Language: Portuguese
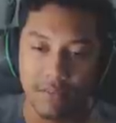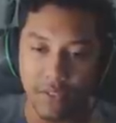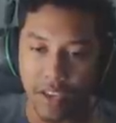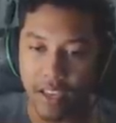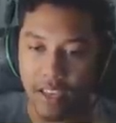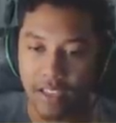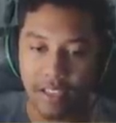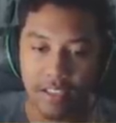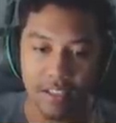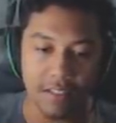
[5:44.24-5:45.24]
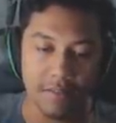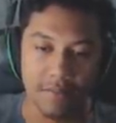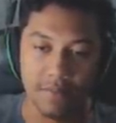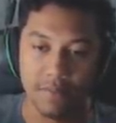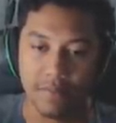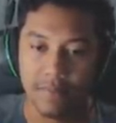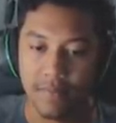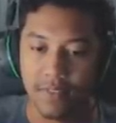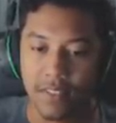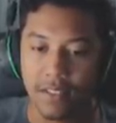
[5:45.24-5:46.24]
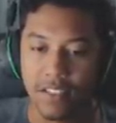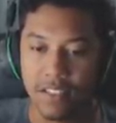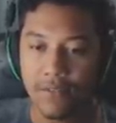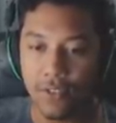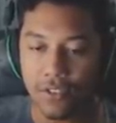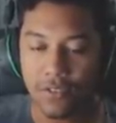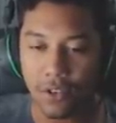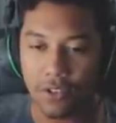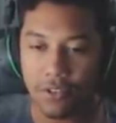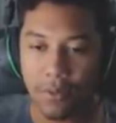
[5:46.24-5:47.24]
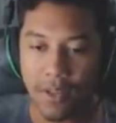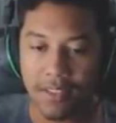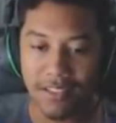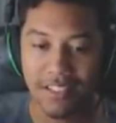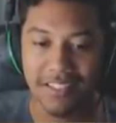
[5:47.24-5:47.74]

Véi. Foi sorte eu ter matado